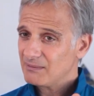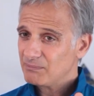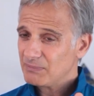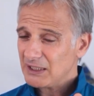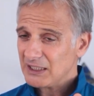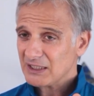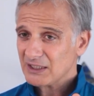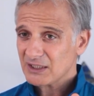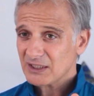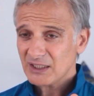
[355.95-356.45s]

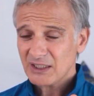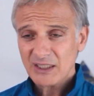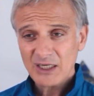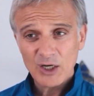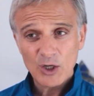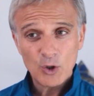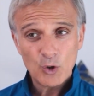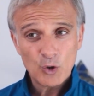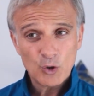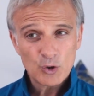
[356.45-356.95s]
bilin ki
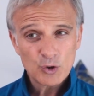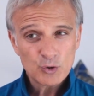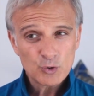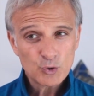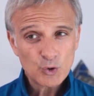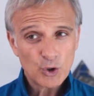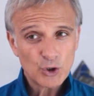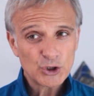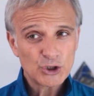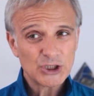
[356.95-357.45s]

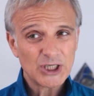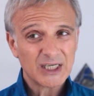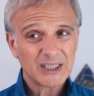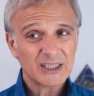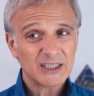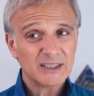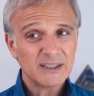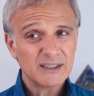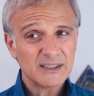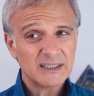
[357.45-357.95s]
kök
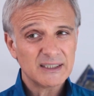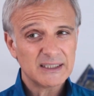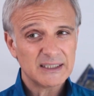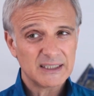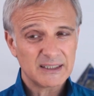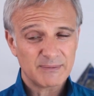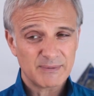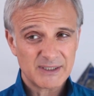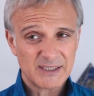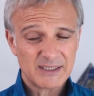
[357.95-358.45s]
şakranın
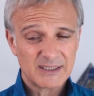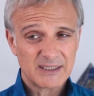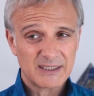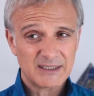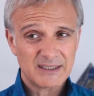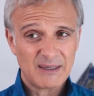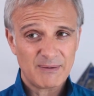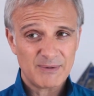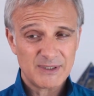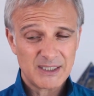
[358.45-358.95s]

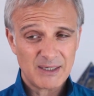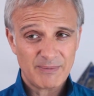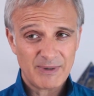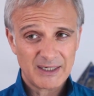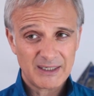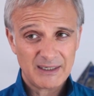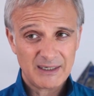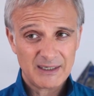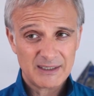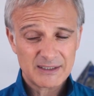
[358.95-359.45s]
kırmızısını
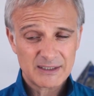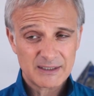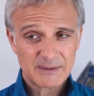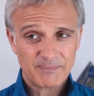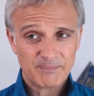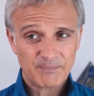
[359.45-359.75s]
temizlemek lazım.